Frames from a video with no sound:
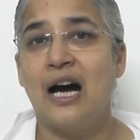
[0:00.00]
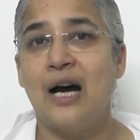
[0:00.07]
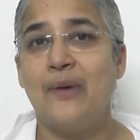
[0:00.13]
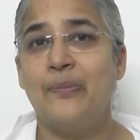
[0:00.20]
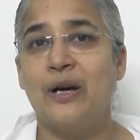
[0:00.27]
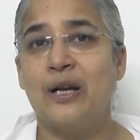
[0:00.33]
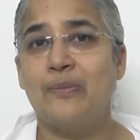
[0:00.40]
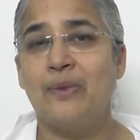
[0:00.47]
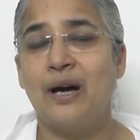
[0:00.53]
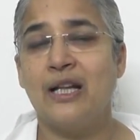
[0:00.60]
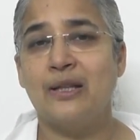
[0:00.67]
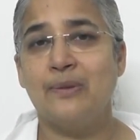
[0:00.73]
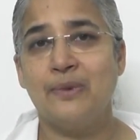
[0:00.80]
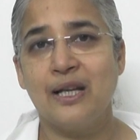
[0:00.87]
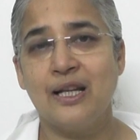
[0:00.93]
ఆ
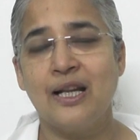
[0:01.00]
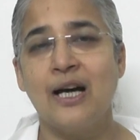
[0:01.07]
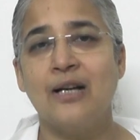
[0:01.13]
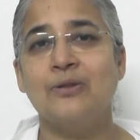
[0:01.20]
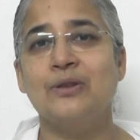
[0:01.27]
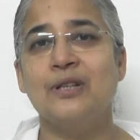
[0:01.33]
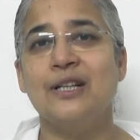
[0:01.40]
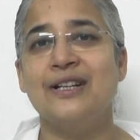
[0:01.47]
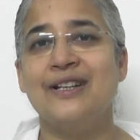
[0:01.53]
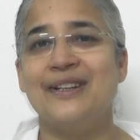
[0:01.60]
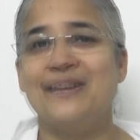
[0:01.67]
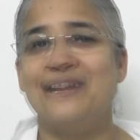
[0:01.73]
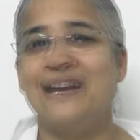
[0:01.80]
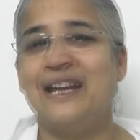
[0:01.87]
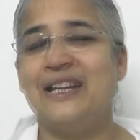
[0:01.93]
పరమాత్మే నాకు తండ్రి
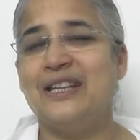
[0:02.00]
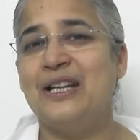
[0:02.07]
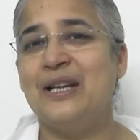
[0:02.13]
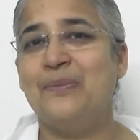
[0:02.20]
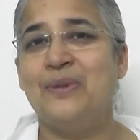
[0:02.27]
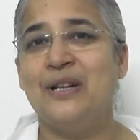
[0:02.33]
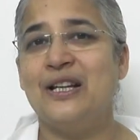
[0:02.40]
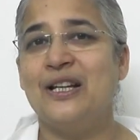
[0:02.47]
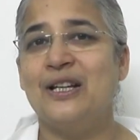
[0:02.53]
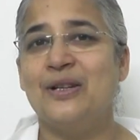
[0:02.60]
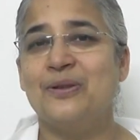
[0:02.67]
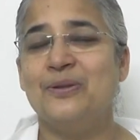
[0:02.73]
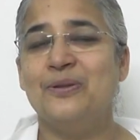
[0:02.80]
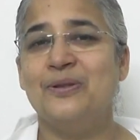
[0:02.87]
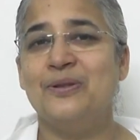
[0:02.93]
అయితే
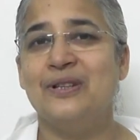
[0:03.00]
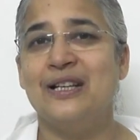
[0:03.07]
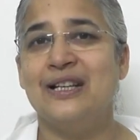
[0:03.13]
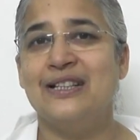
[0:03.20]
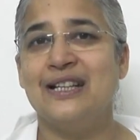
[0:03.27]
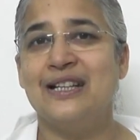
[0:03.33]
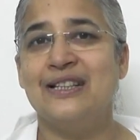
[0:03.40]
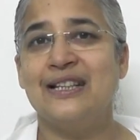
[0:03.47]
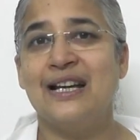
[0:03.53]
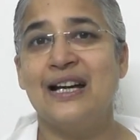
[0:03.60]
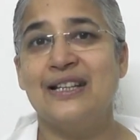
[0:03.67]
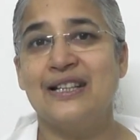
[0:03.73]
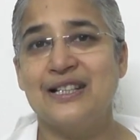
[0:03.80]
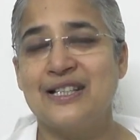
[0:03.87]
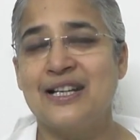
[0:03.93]
పిల్లలకు ఎంత
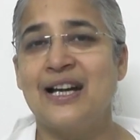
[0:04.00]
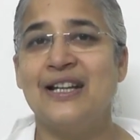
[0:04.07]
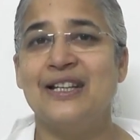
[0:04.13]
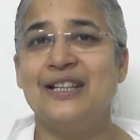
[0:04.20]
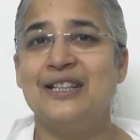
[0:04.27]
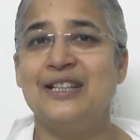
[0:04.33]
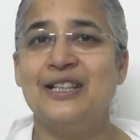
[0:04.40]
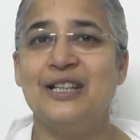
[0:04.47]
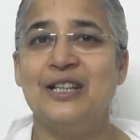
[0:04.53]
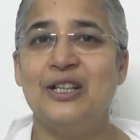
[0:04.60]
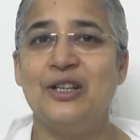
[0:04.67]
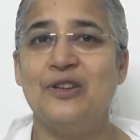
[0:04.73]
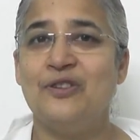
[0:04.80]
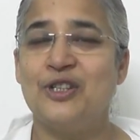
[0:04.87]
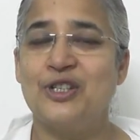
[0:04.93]
నశ అనేది
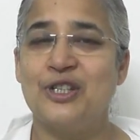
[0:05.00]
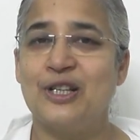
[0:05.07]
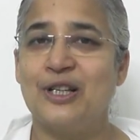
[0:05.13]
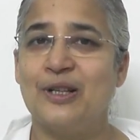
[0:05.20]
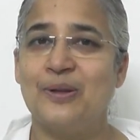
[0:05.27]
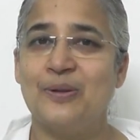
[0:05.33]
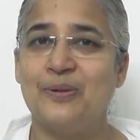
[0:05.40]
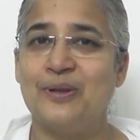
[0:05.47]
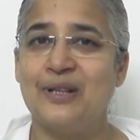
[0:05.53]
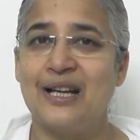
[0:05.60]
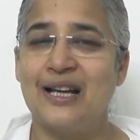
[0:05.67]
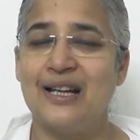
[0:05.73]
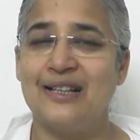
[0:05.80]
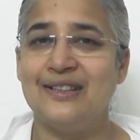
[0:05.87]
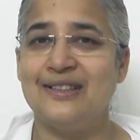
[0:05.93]
ఈ విషయంలో
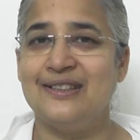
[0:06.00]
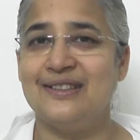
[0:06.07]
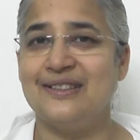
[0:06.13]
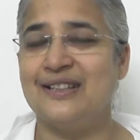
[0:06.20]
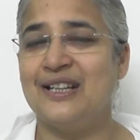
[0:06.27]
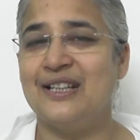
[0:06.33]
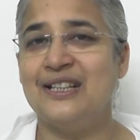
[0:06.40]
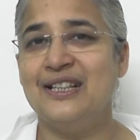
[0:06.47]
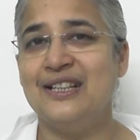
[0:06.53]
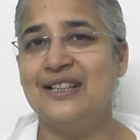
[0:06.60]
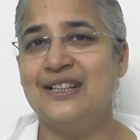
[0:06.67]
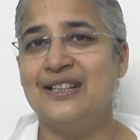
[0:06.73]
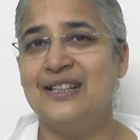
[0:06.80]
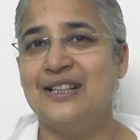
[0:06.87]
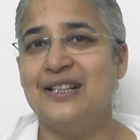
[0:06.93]
ఉండాలి అని
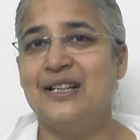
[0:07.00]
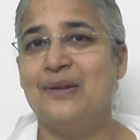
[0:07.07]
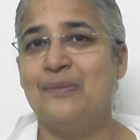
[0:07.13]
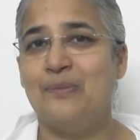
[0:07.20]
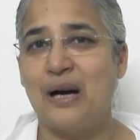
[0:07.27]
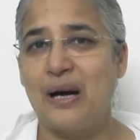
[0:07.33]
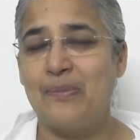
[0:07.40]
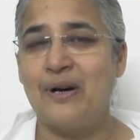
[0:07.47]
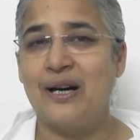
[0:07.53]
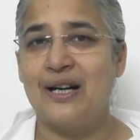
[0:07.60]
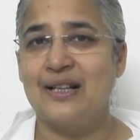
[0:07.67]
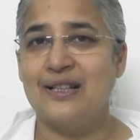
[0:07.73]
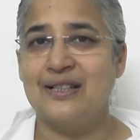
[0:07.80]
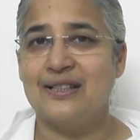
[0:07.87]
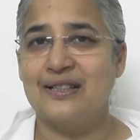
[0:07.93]
బాబా
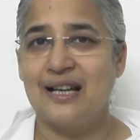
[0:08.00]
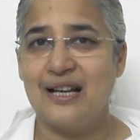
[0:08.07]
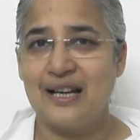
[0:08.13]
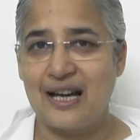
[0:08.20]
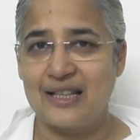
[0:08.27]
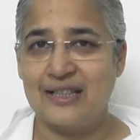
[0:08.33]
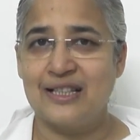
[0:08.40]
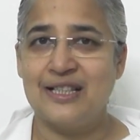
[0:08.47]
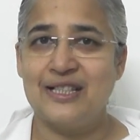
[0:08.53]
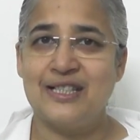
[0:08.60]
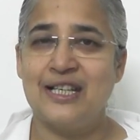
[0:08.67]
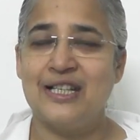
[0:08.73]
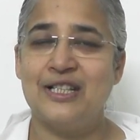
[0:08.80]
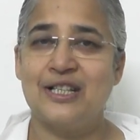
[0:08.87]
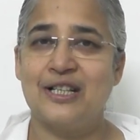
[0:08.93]
అర్థం
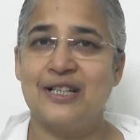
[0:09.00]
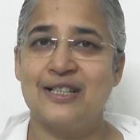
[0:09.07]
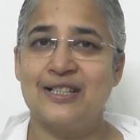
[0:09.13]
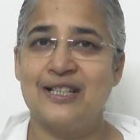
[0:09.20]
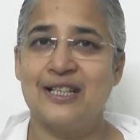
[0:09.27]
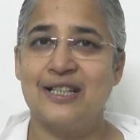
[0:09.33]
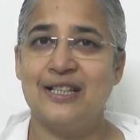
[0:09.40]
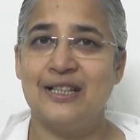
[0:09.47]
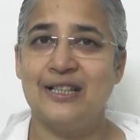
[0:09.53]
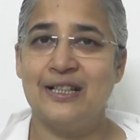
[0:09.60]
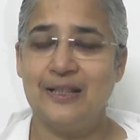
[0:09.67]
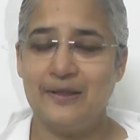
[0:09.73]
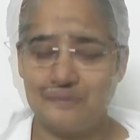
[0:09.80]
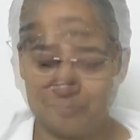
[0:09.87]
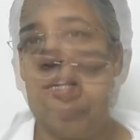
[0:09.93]
చేయించడం
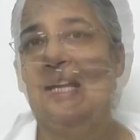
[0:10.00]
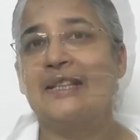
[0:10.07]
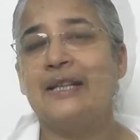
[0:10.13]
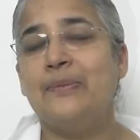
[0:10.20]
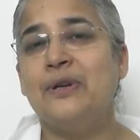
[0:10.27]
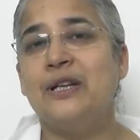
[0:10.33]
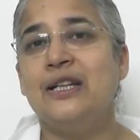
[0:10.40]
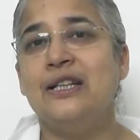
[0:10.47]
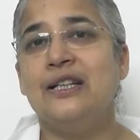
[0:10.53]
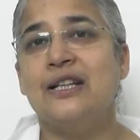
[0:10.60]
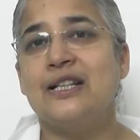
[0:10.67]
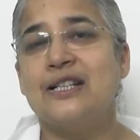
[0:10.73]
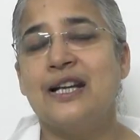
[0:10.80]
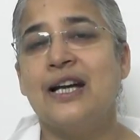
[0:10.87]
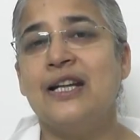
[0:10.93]
జరిగింది అయితే మరి ఈ
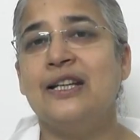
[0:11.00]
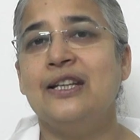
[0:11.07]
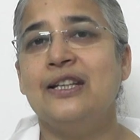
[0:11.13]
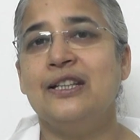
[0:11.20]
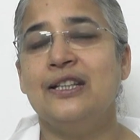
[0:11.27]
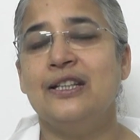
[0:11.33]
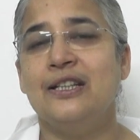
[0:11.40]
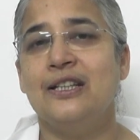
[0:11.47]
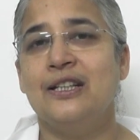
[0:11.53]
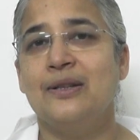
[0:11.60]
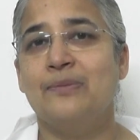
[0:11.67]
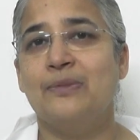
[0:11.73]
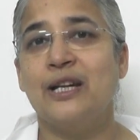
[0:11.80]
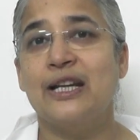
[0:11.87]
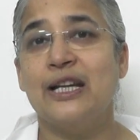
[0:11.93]
నష అనేది
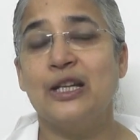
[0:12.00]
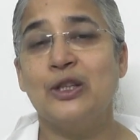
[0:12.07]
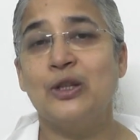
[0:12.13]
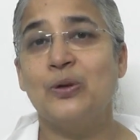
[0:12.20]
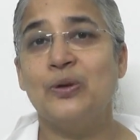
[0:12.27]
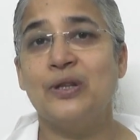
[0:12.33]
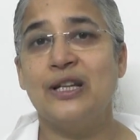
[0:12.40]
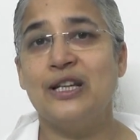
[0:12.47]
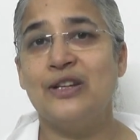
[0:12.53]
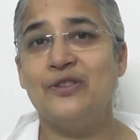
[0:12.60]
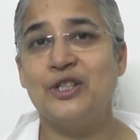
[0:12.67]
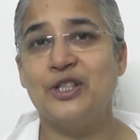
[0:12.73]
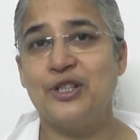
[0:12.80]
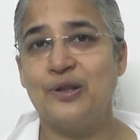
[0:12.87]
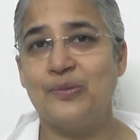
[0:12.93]
ఎంత ఉందనే
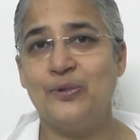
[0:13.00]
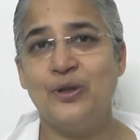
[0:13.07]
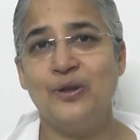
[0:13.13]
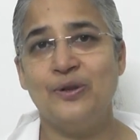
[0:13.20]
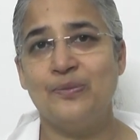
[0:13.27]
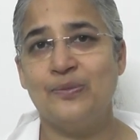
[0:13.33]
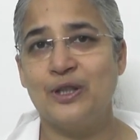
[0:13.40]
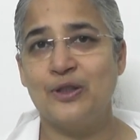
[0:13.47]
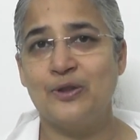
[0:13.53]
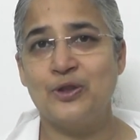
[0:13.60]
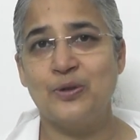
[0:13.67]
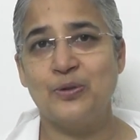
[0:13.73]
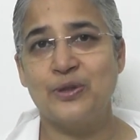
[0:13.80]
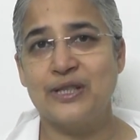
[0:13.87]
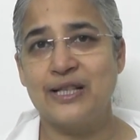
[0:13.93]
విషయము మనం
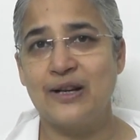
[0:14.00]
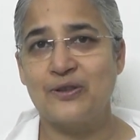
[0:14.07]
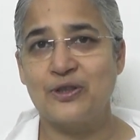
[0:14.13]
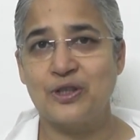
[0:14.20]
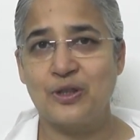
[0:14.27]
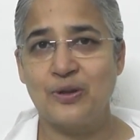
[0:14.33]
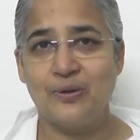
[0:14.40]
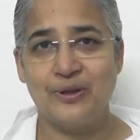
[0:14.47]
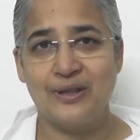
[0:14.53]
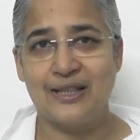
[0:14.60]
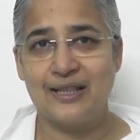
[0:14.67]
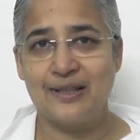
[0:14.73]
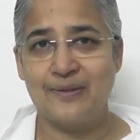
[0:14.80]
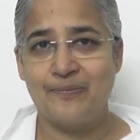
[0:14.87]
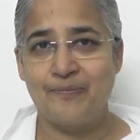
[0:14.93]
చూసే అవసరం ఉంది